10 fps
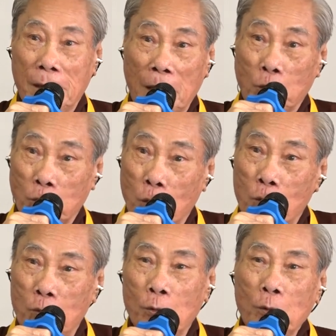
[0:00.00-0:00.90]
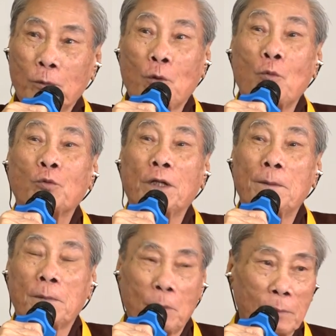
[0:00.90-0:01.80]
là tu tu, tu
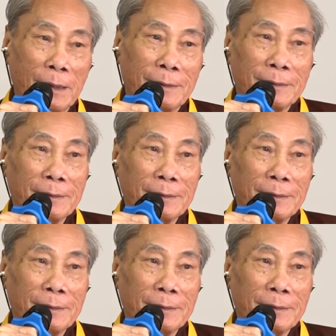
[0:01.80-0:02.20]
tìm công đức,